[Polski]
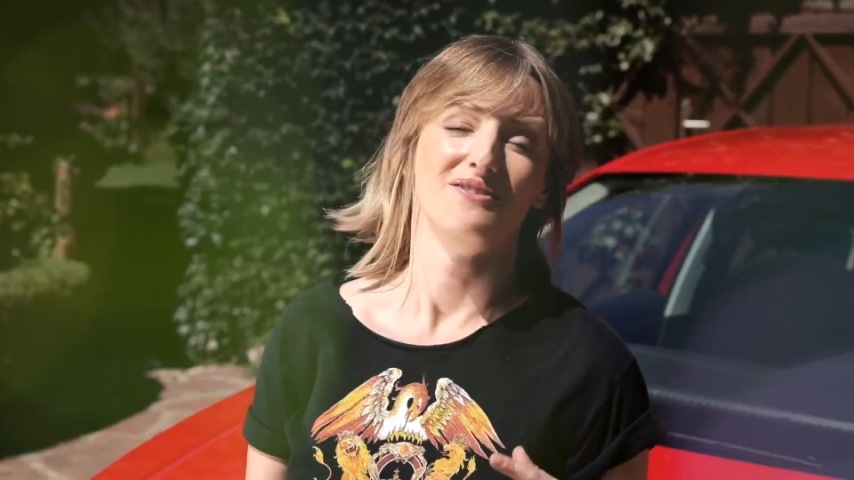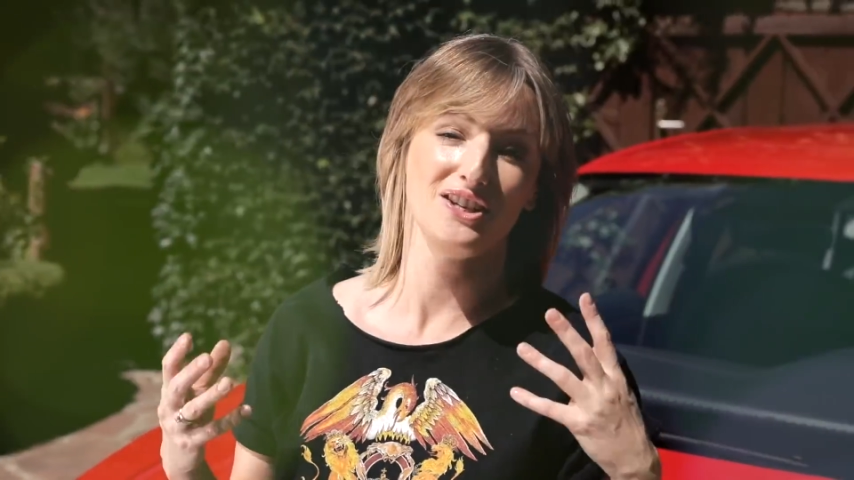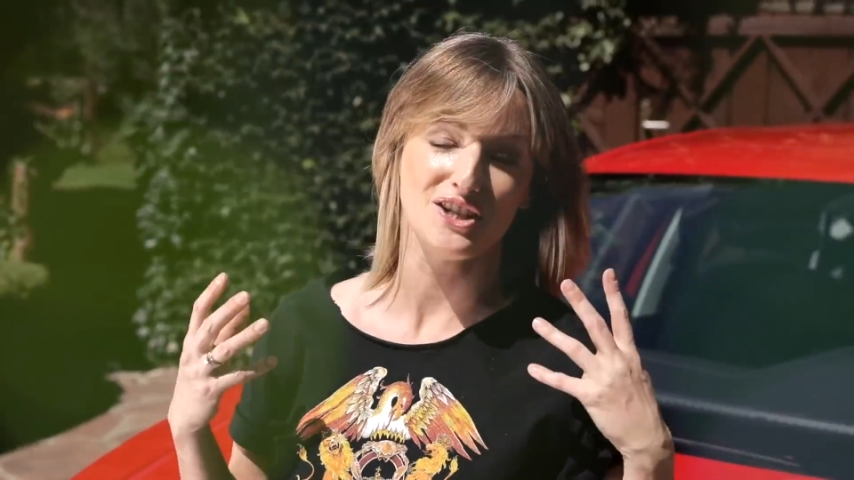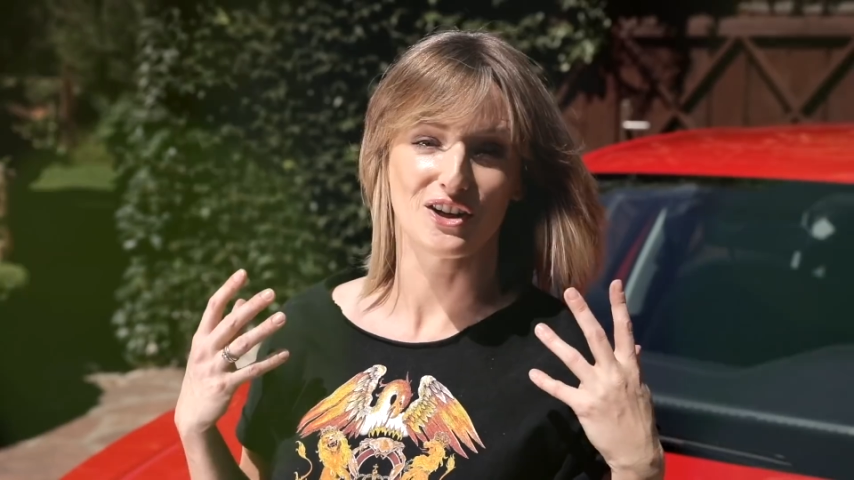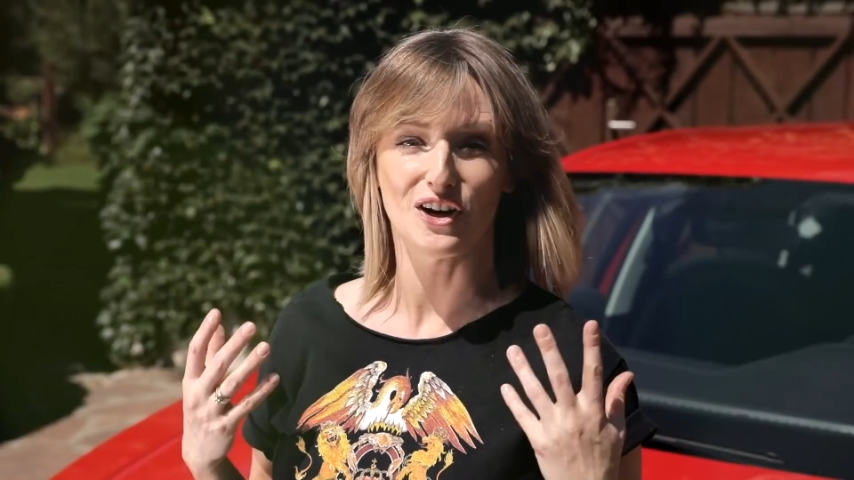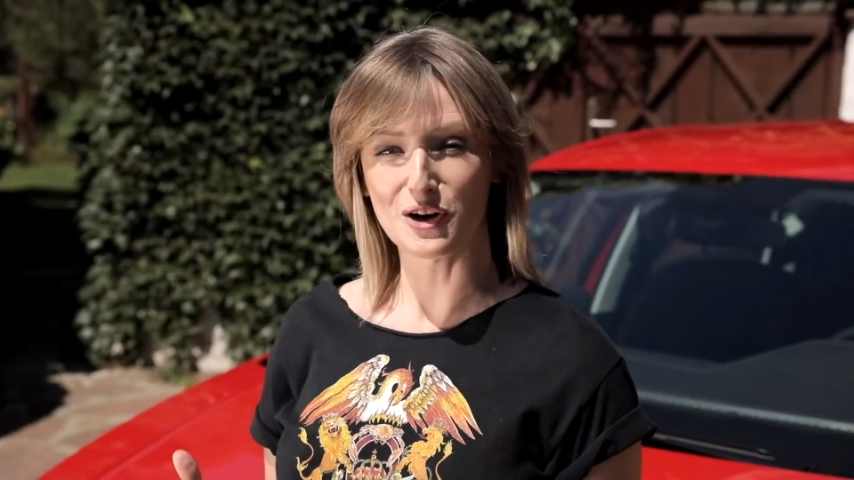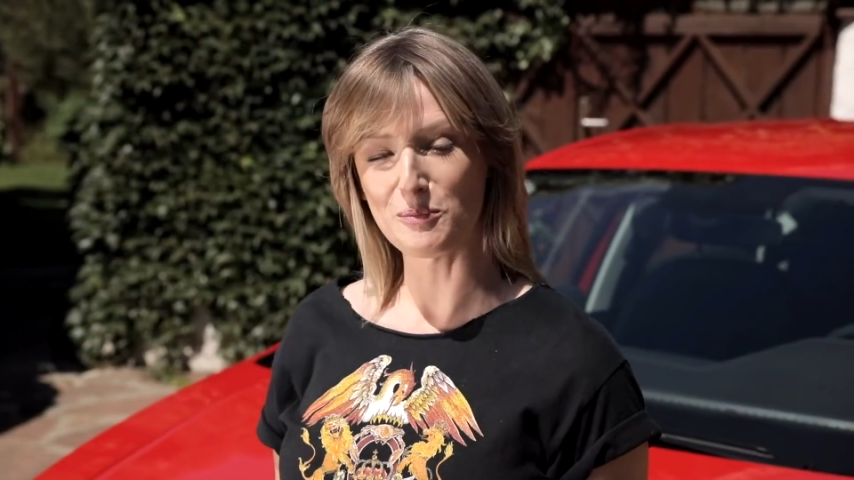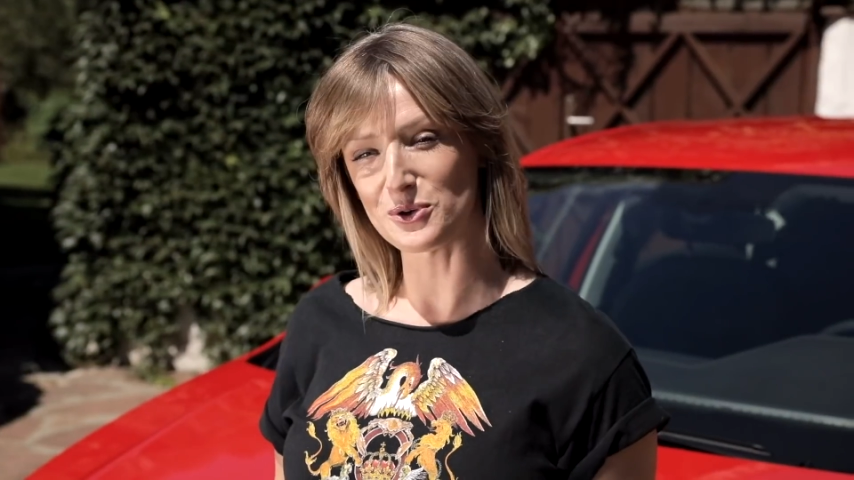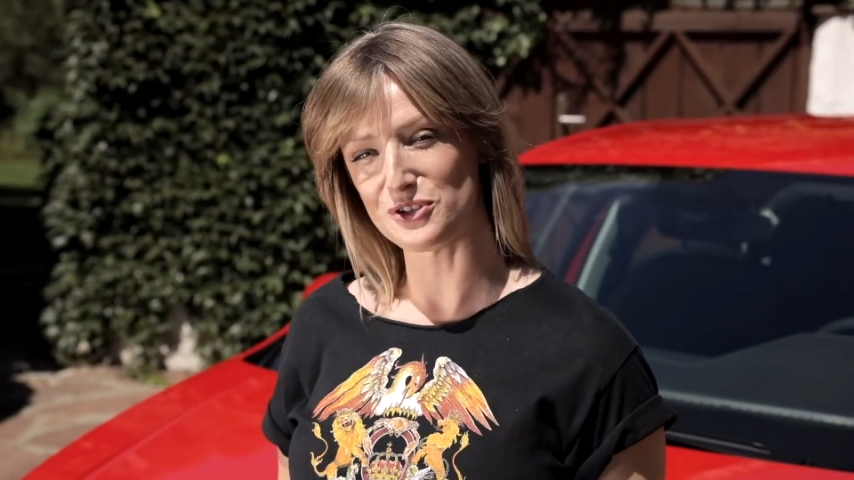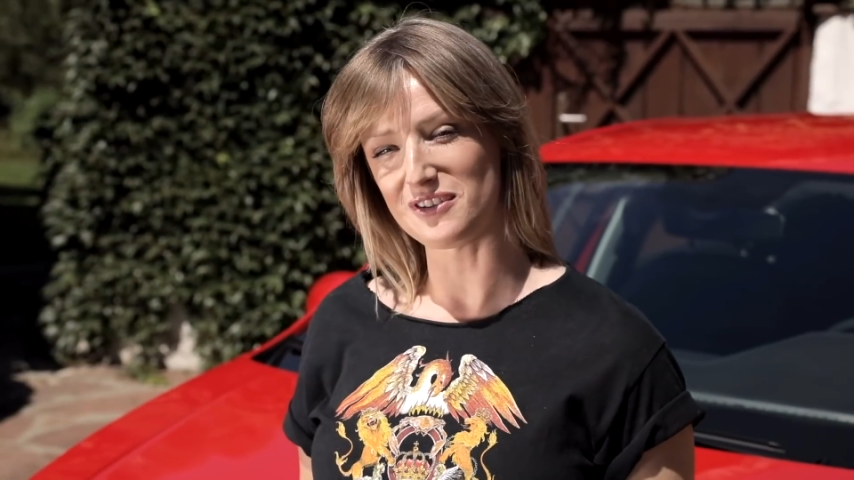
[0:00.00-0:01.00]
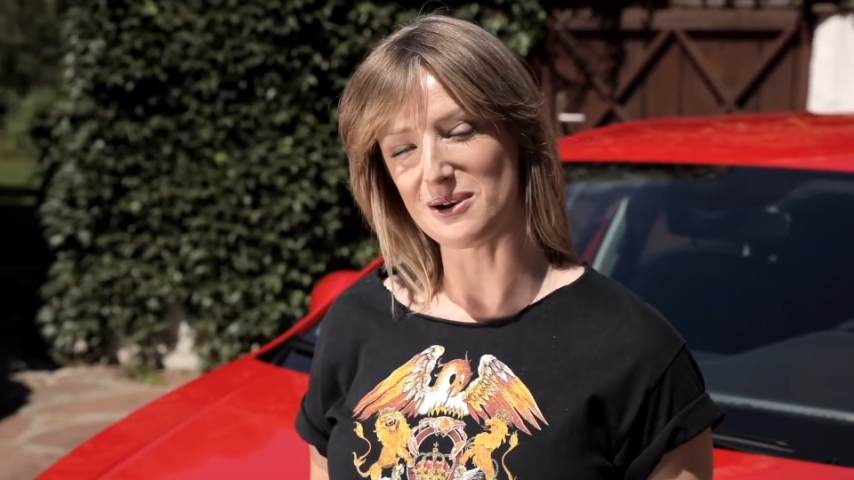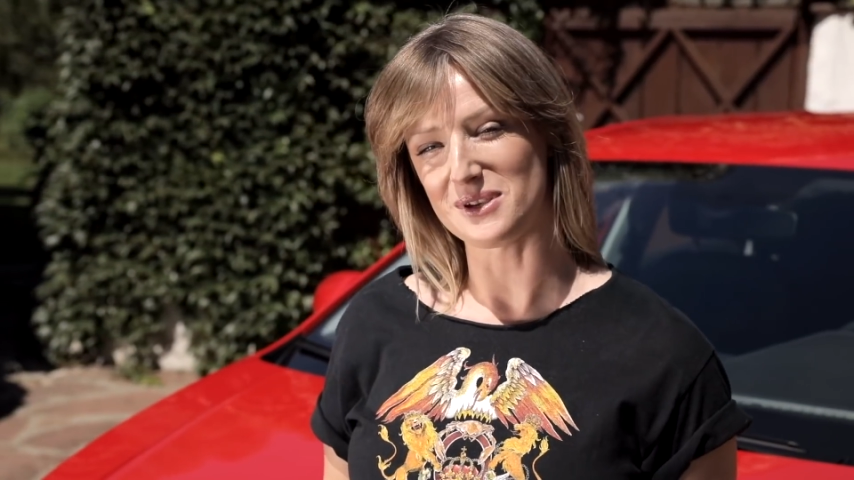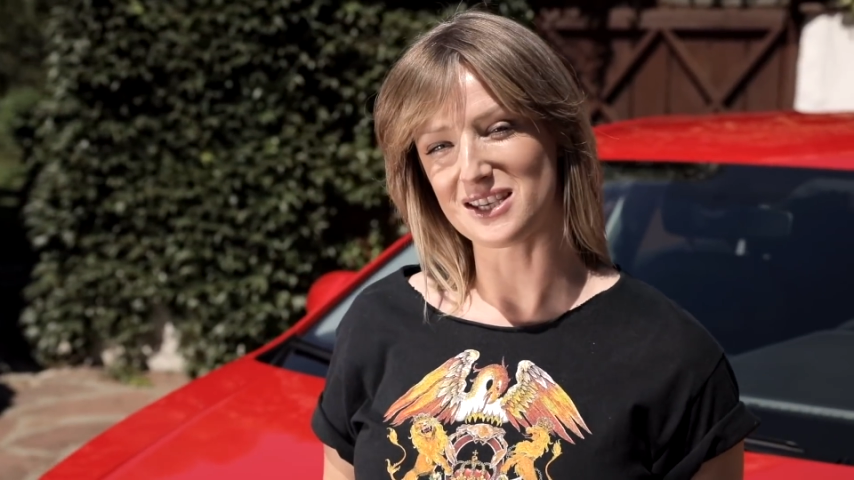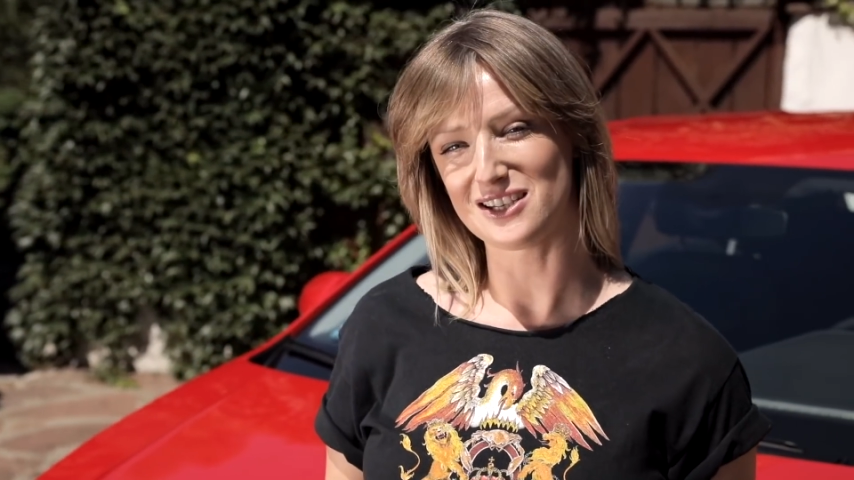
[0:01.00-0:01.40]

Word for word: Wiecie, kogo podziwiam,